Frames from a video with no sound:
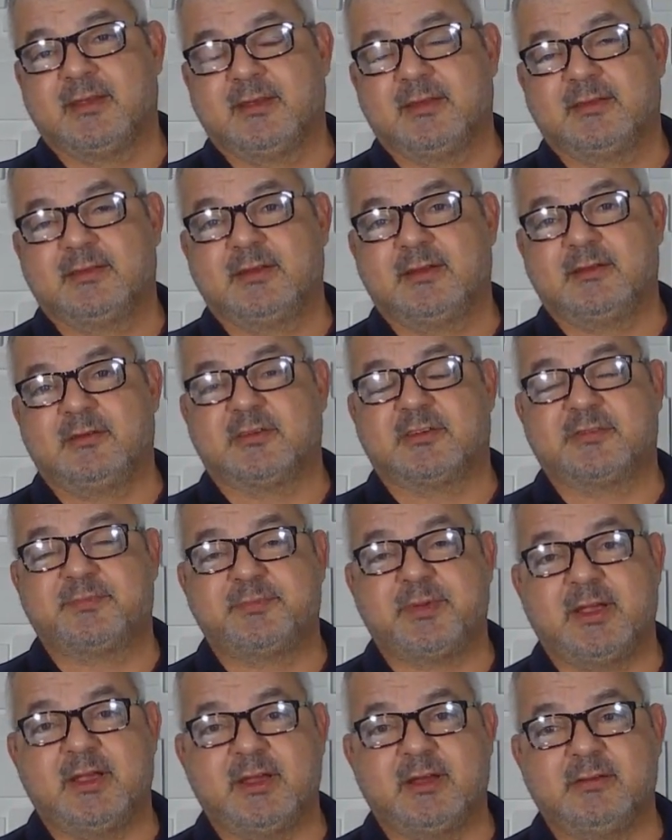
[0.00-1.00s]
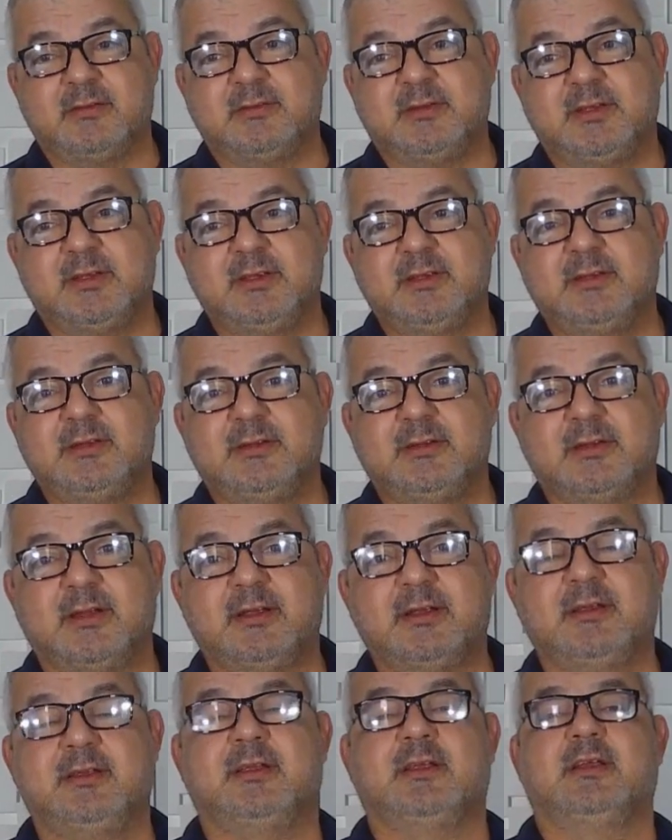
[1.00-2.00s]
Entendeu? Eu espero que. Né?
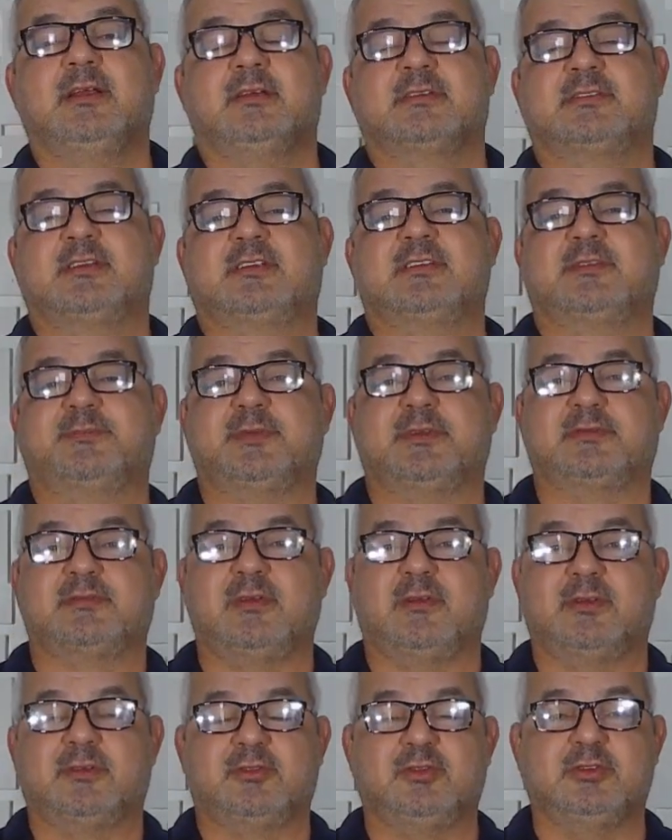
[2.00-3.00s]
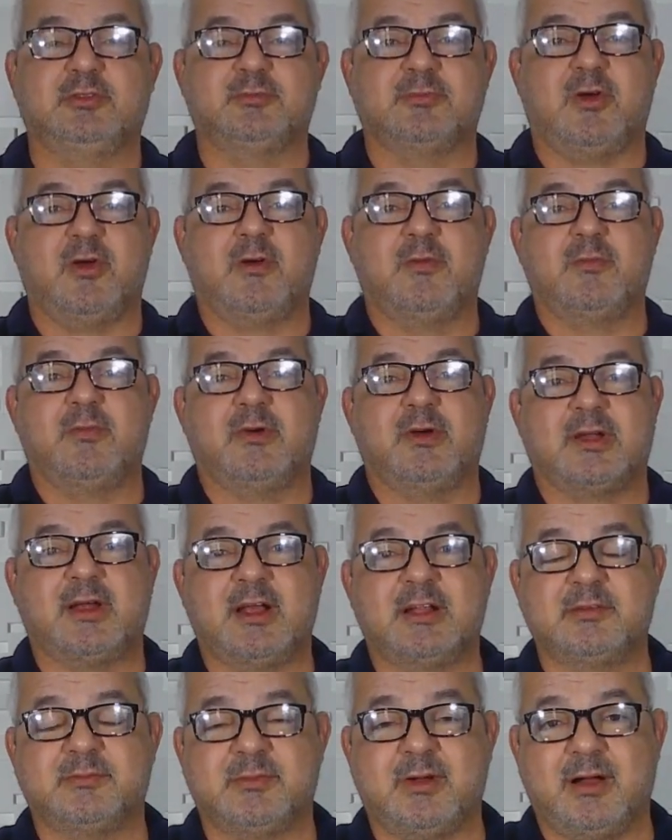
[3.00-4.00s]
Eu sei que esse pessoal é tudo mal-humorado,
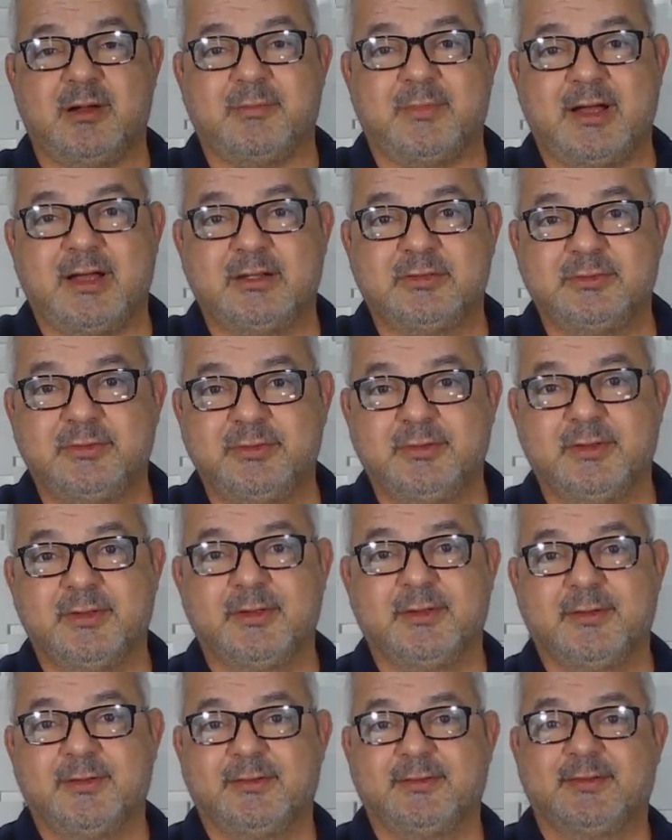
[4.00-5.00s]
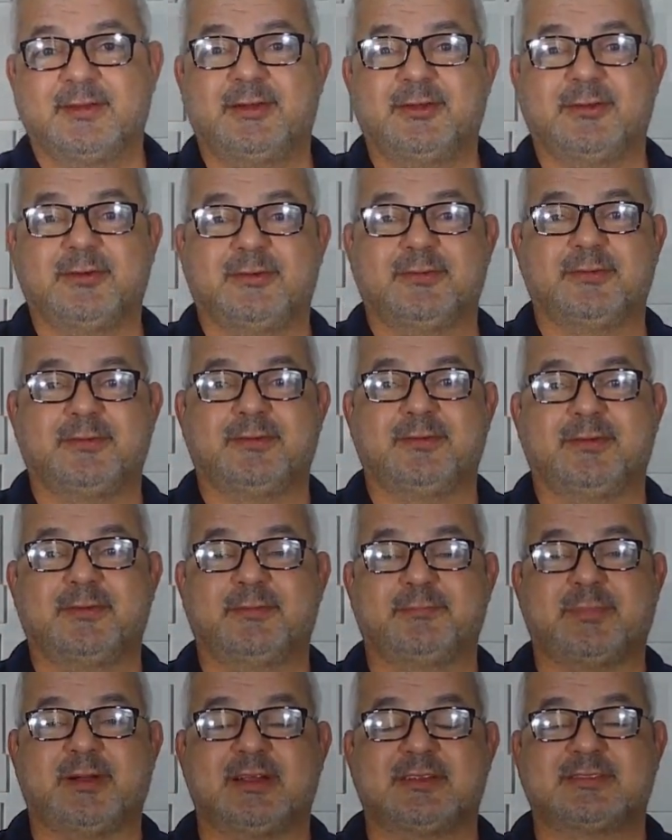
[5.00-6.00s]
mal-amado, entendeu?
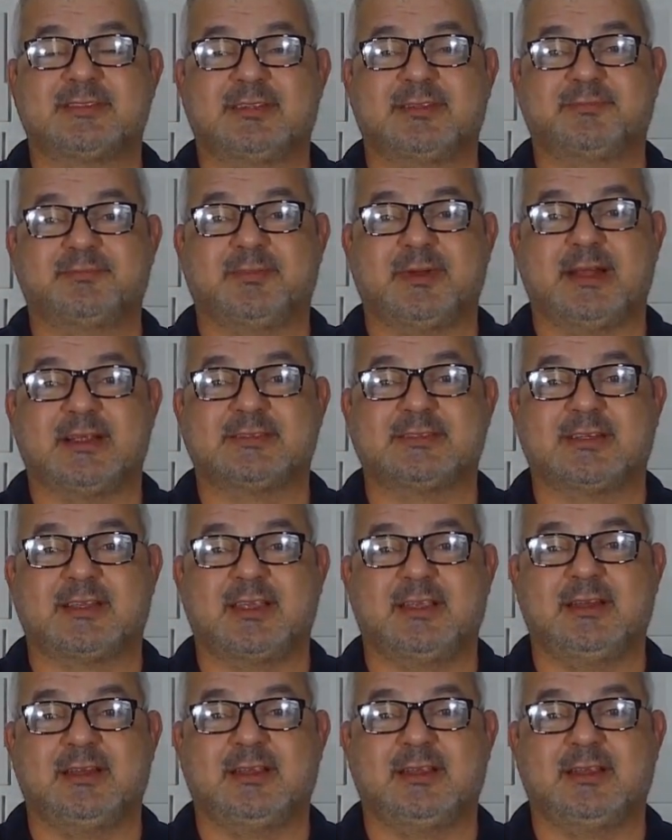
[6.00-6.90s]
Parece, parece aquele,